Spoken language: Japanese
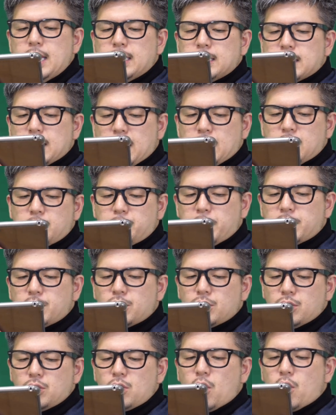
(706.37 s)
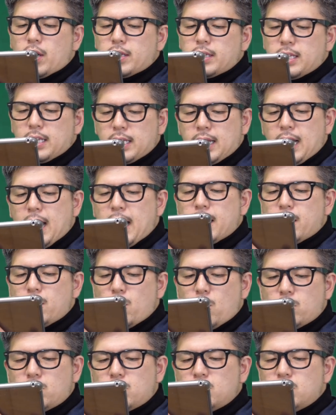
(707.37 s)
さん列目じゅうよんがにかい、
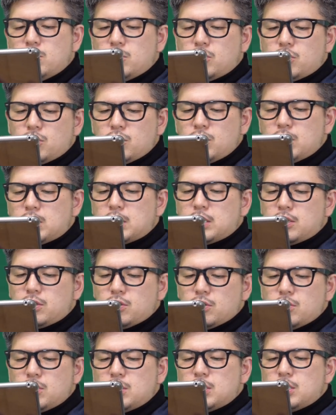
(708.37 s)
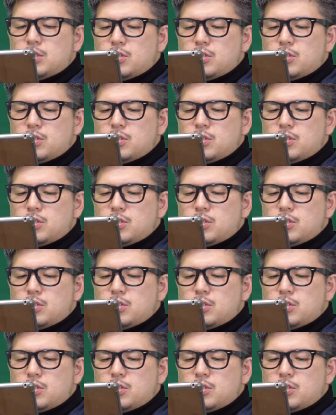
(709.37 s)
ろく、じゅういち、じゅうに、